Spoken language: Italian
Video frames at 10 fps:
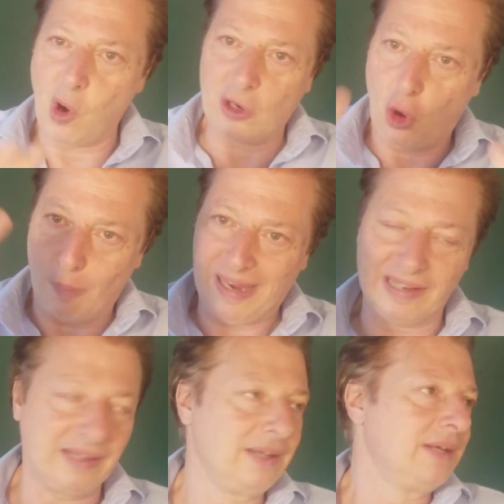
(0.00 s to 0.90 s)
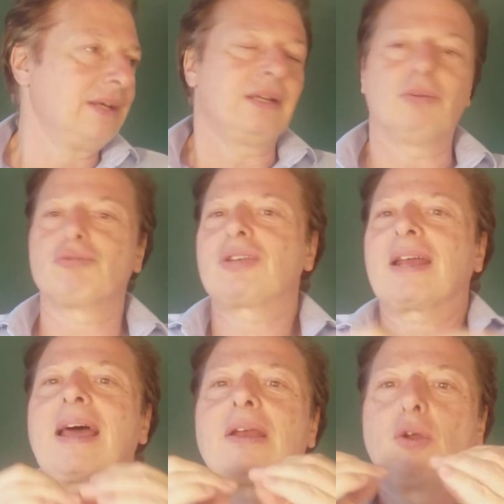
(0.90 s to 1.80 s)
anomale, non
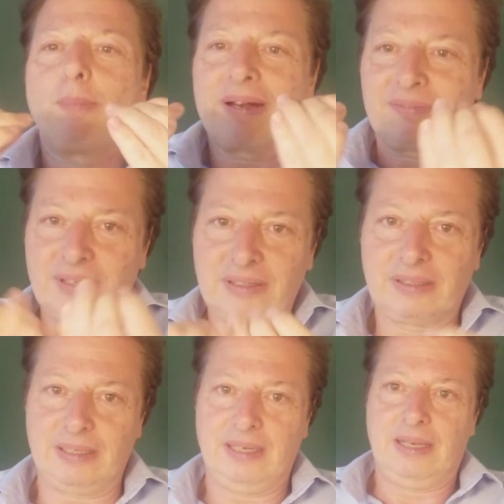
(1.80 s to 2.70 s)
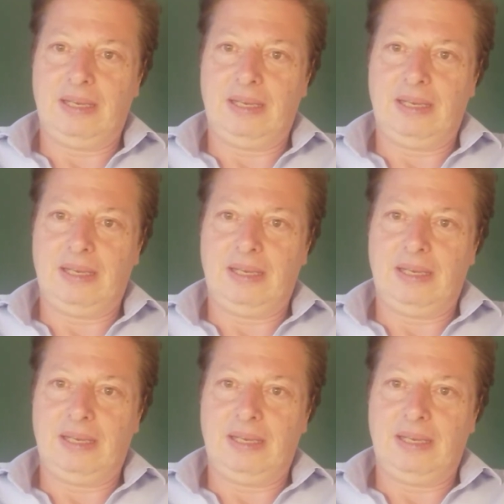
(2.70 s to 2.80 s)
saranno partite